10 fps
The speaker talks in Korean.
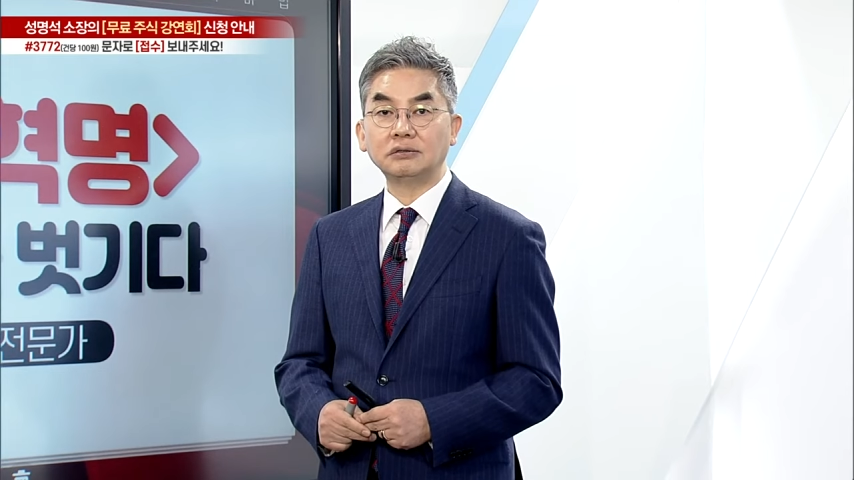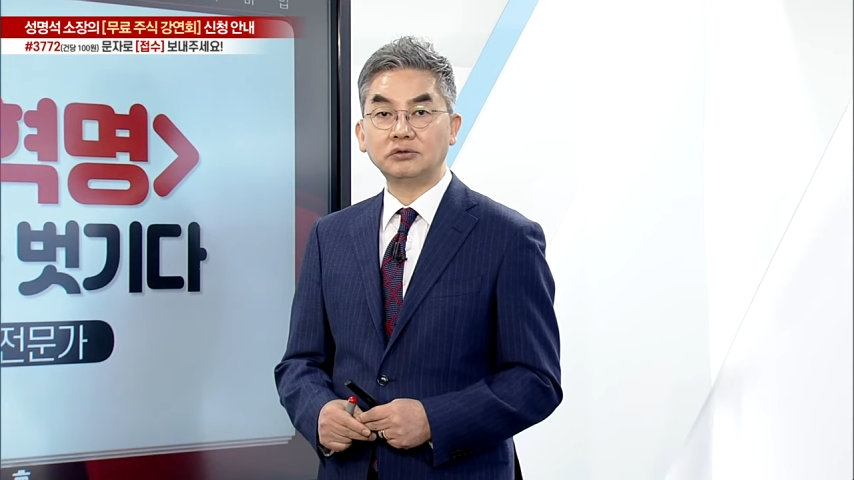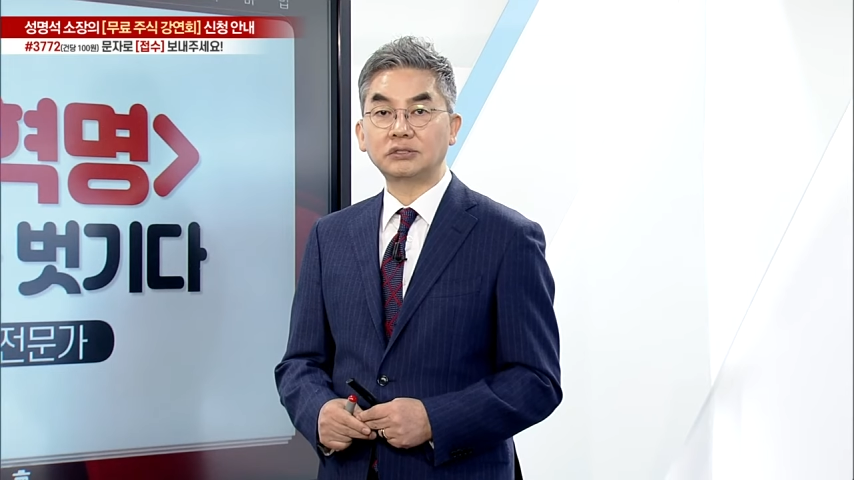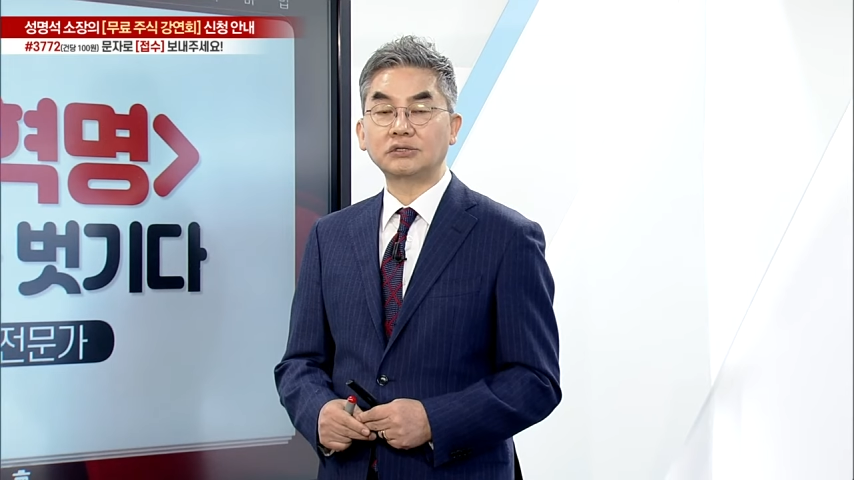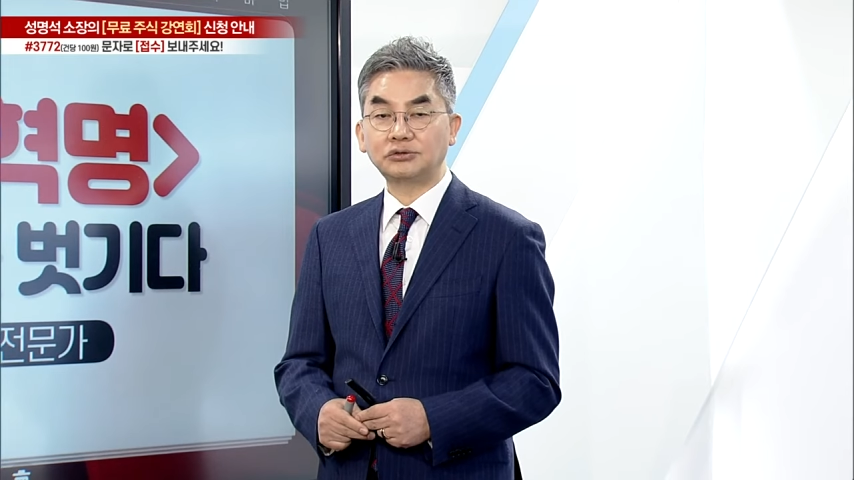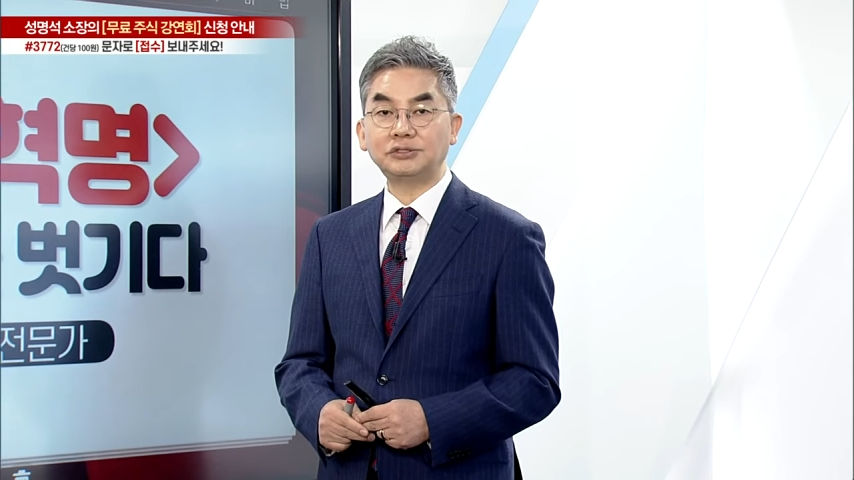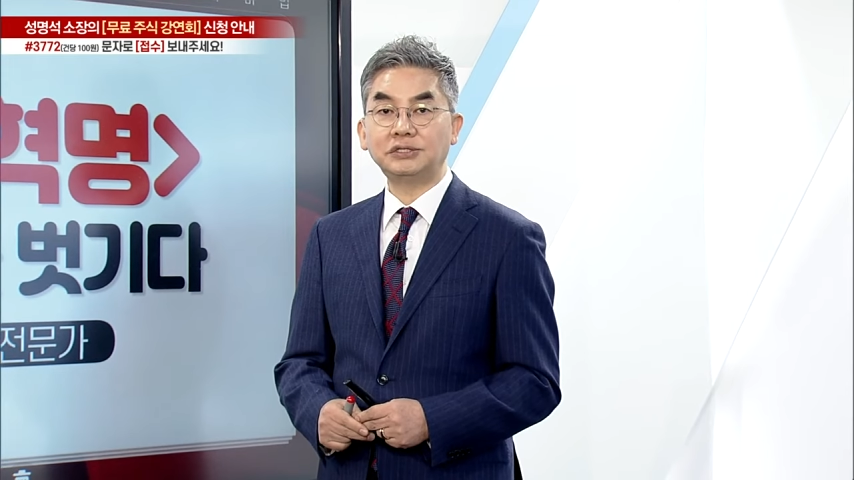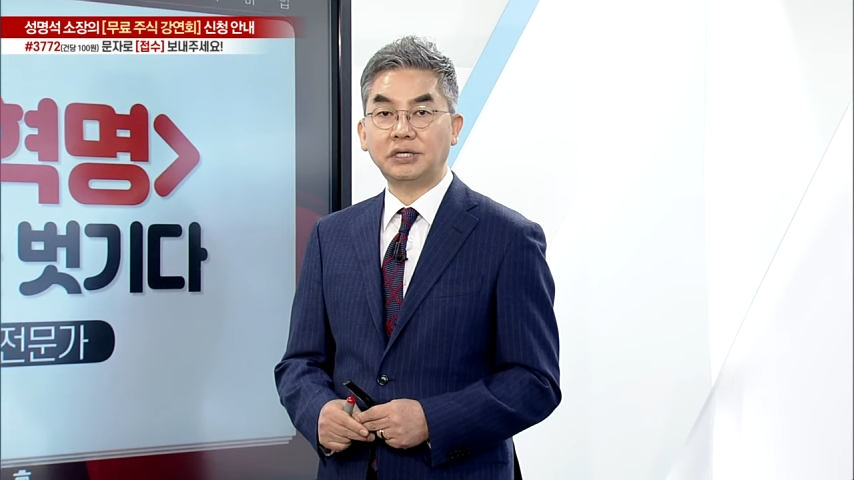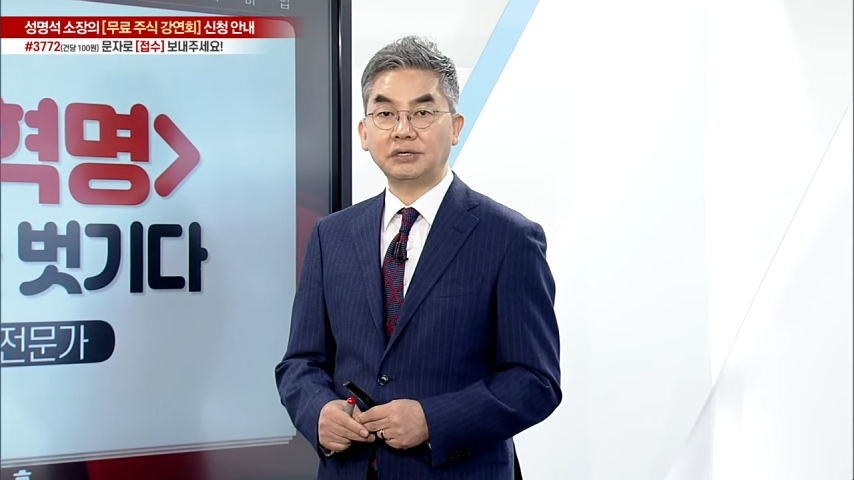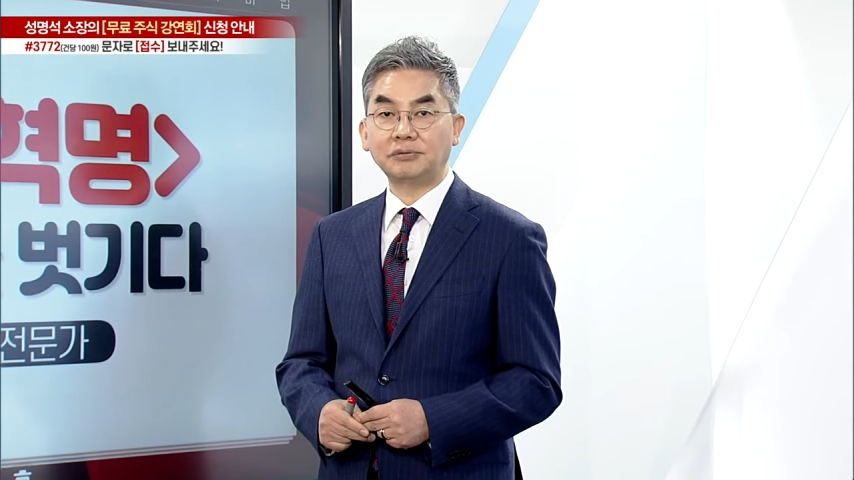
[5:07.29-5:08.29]
유사
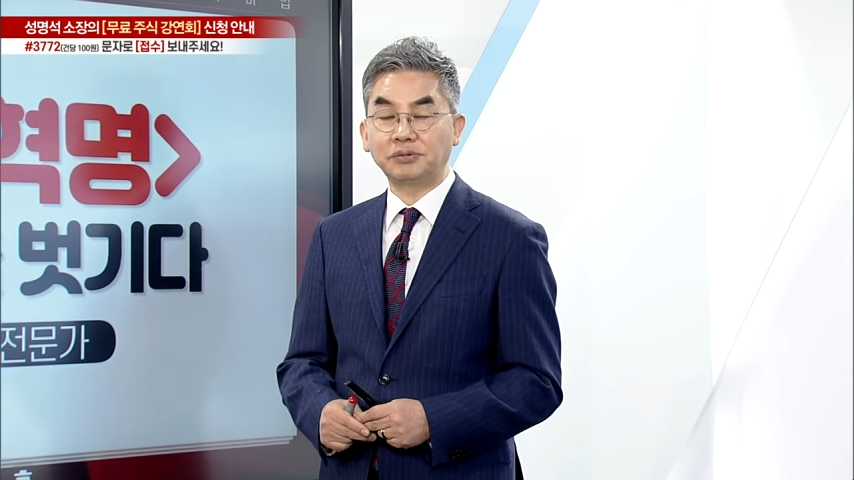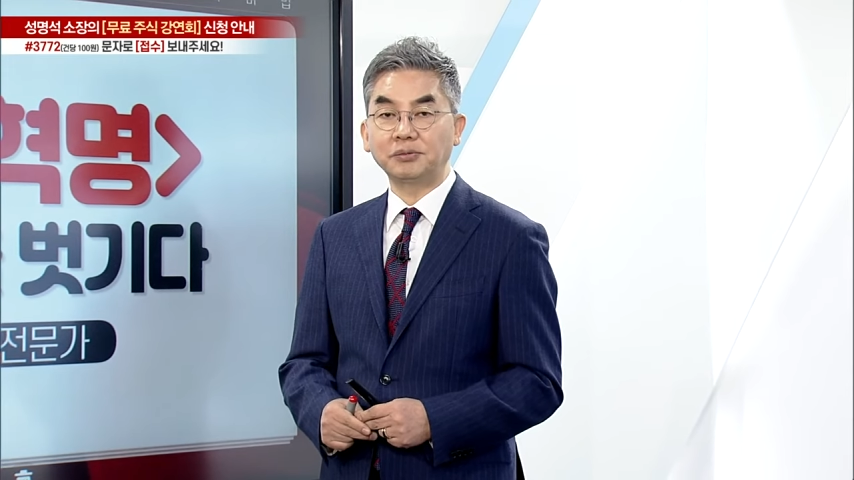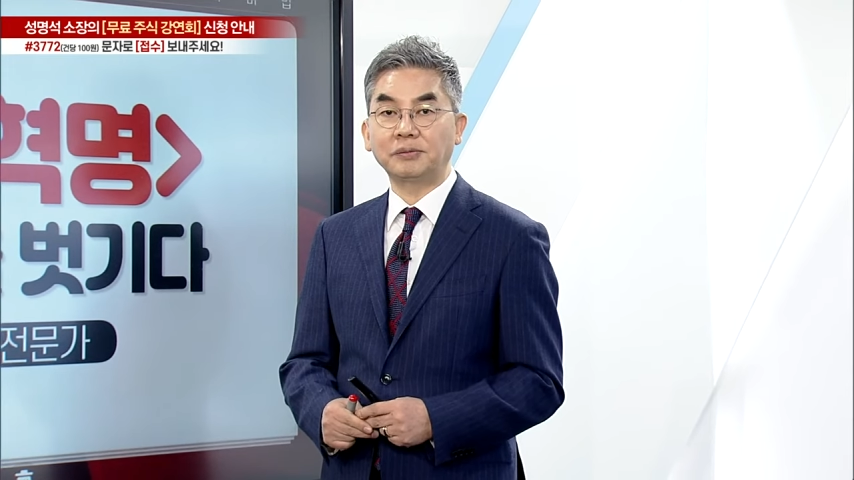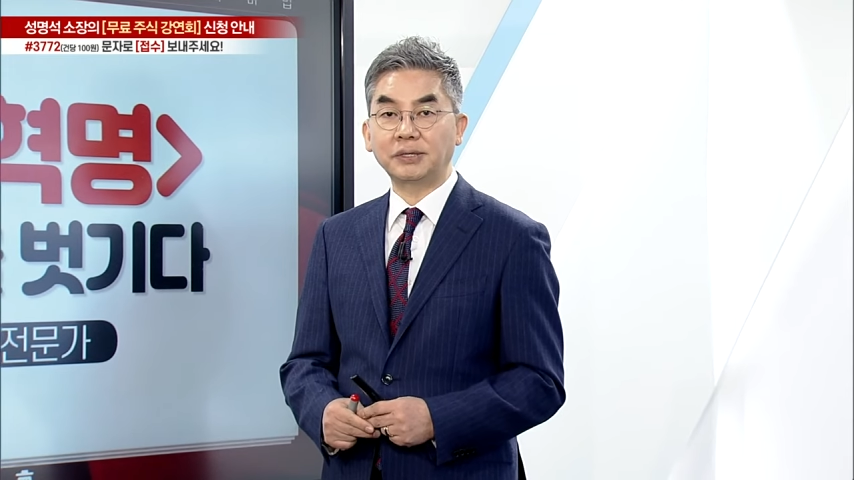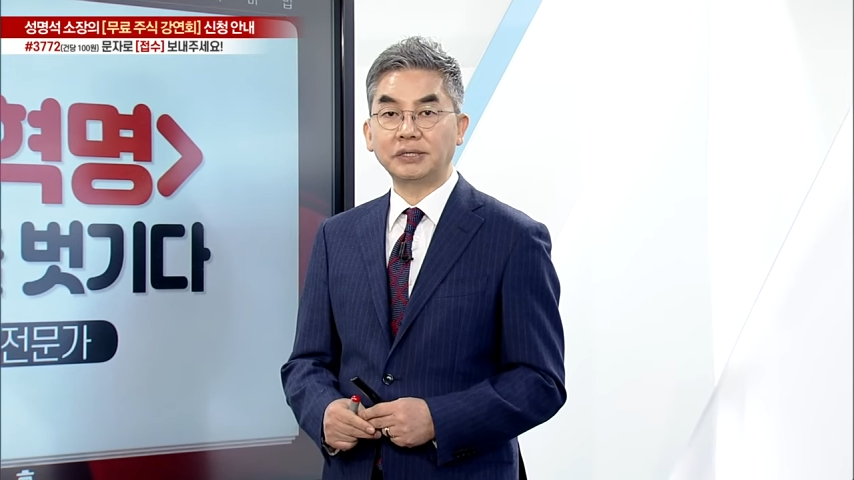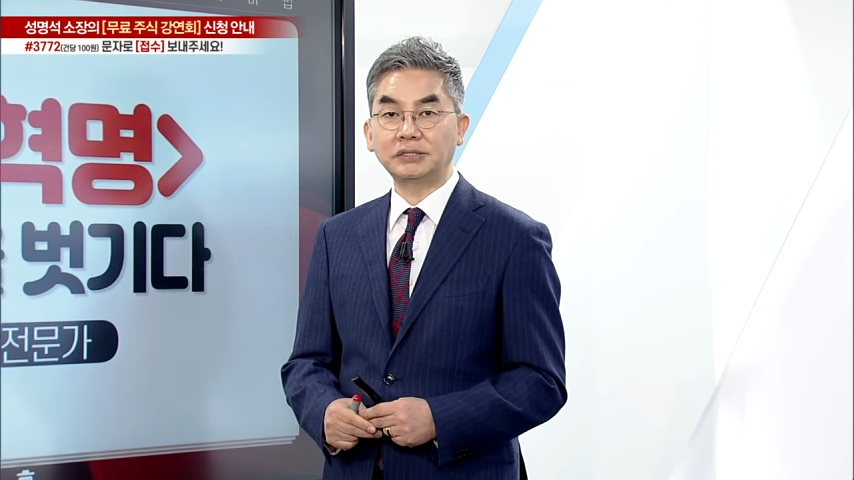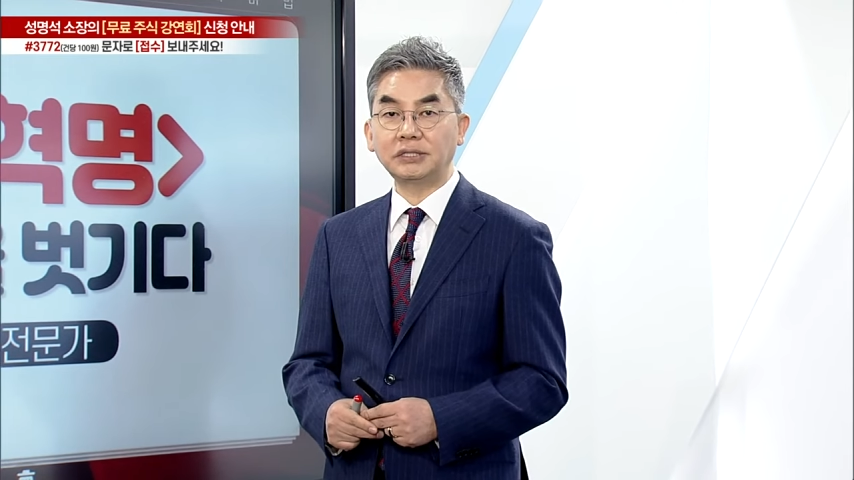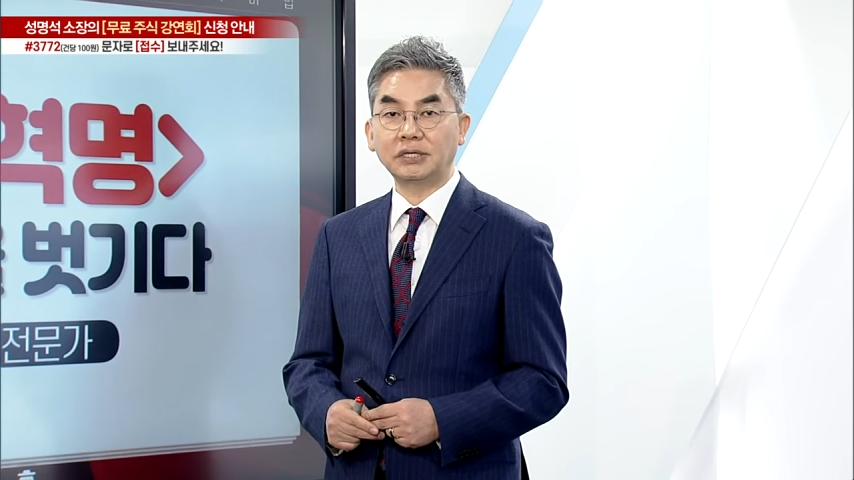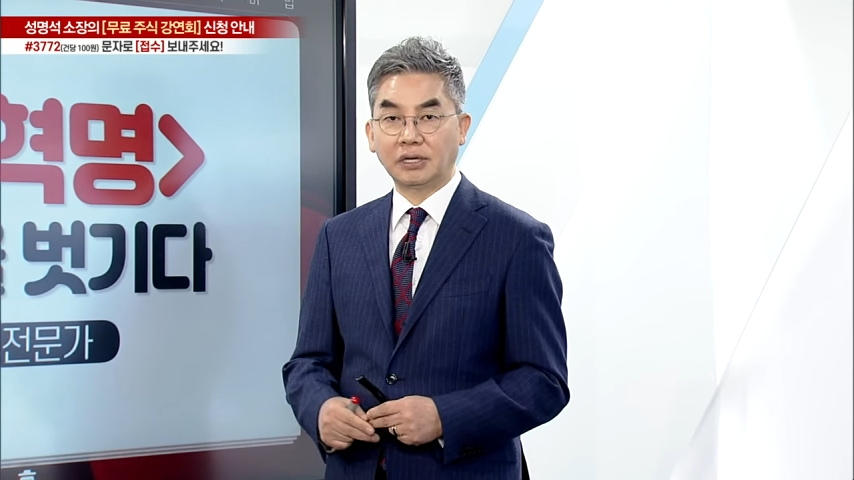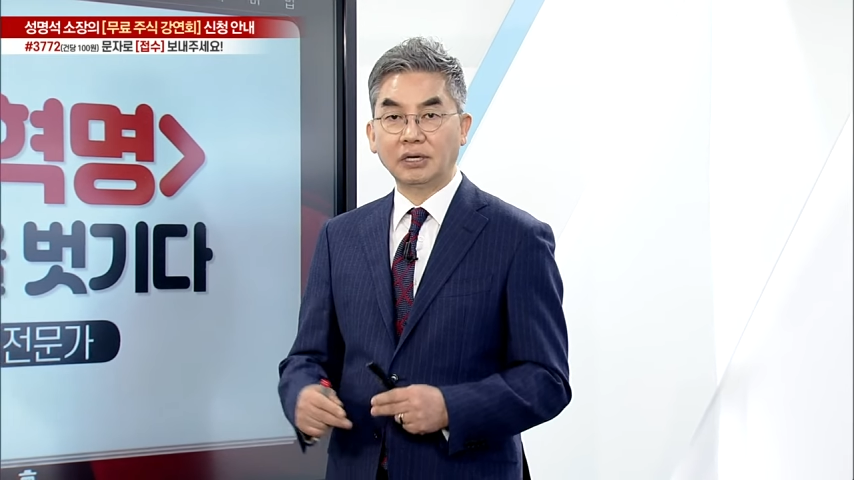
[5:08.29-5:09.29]
수신행위
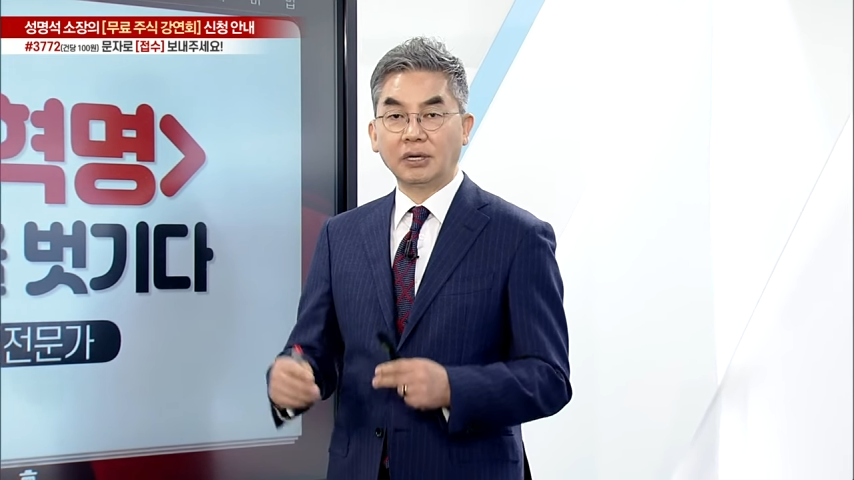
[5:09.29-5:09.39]
불법행위지.